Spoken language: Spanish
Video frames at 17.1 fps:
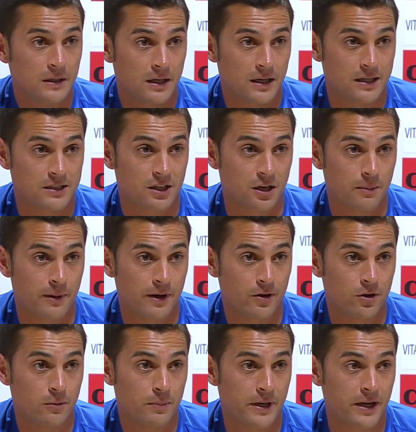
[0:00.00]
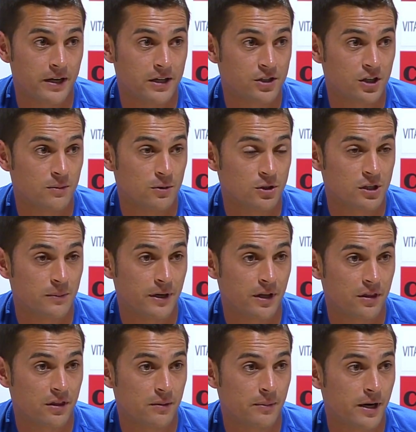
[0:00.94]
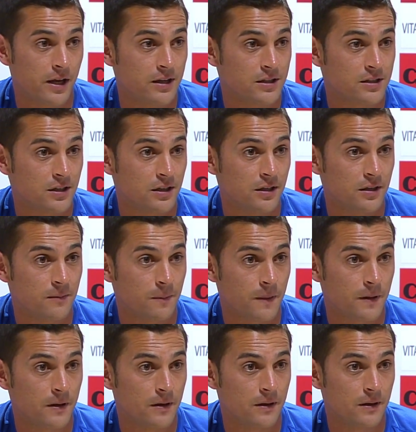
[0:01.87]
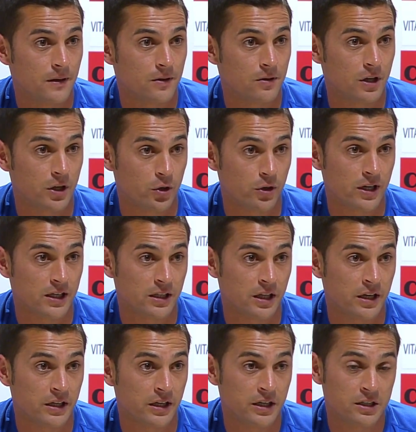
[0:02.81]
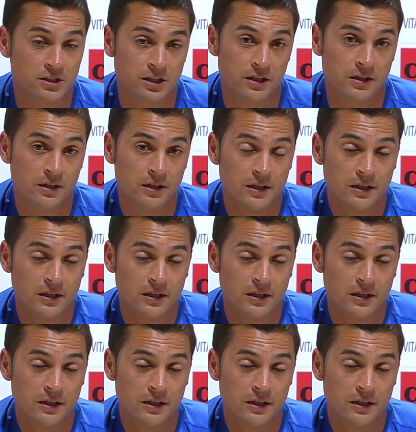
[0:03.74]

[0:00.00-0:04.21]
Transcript: a salvarnos para irse como se merece, para irse eh, con la gloria que tiene que irse